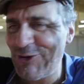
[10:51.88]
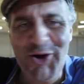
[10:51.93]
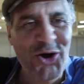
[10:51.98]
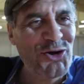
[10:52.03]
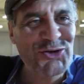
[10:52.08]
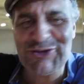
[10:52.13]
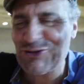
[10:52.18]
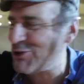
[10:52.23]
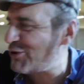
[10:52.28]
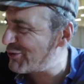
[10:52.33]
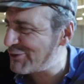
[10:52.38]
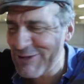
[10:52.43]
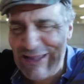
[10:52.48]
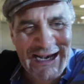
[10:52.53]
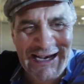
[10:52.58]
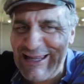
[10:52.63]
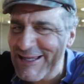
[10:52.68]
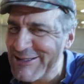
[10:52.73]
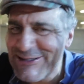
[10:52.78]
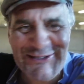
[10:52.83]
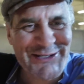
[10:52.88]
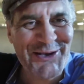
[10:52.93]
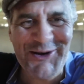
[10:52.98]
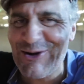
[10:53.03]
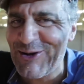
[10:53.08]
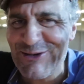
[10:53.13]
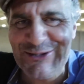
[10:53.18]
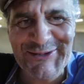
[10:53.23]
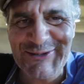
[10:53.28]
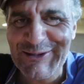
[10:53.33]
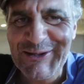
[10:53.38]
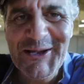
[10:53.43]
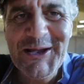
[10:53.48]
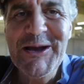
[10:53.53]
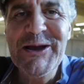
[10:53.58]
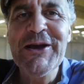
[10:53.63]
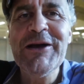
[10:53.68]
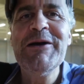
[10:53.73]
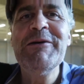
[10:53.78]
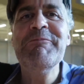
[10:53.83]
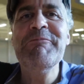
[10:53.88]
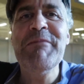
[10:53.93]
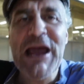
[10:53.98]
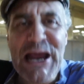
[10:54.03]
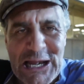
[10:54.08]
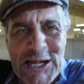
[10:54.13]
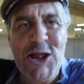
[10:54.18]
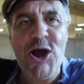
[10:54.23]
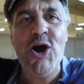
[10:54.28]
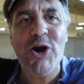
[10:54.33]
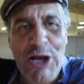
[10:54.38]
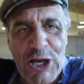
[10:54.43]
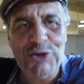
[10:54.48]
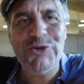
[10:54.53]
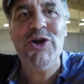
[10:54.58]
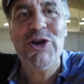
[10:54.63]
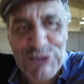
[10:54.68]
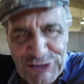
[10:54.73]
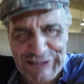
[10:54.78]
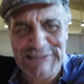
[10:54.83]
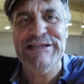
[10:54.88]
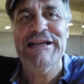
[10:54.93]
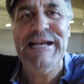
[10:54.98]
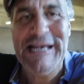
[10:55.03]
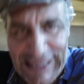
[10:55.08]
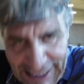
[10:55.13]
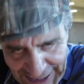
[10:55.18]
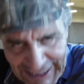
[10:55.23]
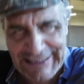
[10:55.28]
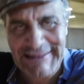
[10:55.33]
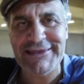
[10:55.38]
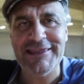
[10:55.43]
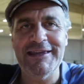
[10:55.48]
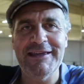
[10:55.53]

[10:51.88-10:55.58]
Gostou delicioso! Melhor que doce de leite!